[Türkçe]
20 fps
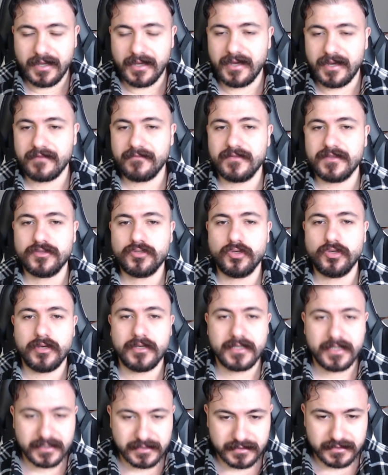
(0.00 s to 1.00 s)
Her
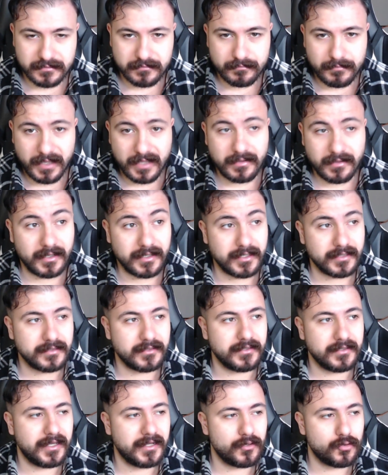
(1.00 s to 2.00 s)
videoya yazın. Ben
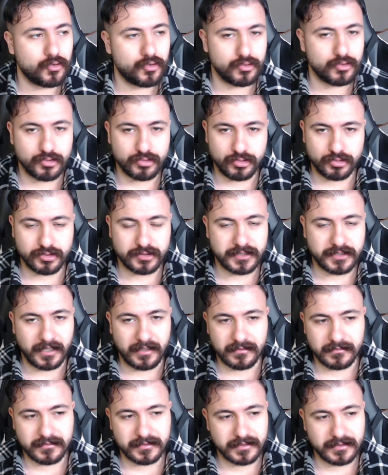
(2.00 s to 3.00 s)
arada yani konusuz
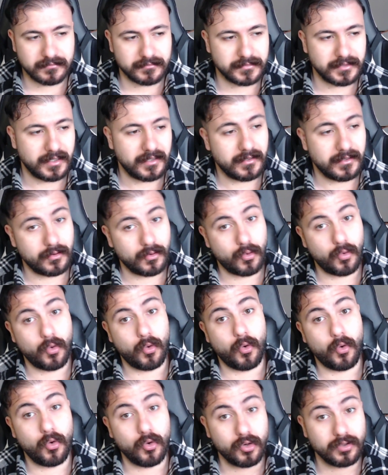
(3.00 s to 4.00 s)
kaldığımda
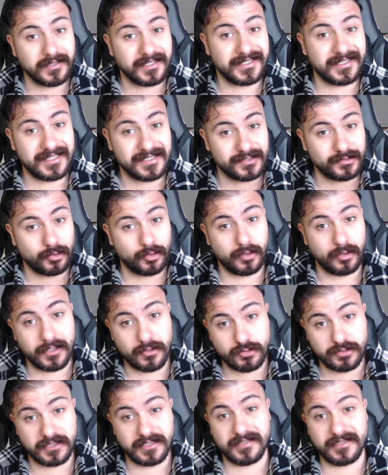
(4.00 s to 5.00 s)
oradaki
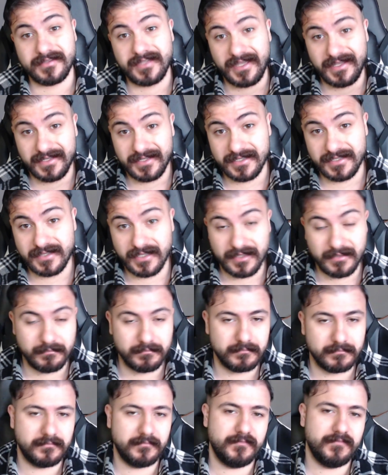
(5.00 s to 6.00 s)
sorular üzerinden
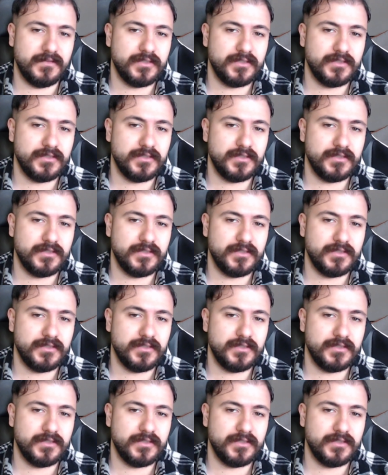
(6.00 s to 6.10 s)
gideyim.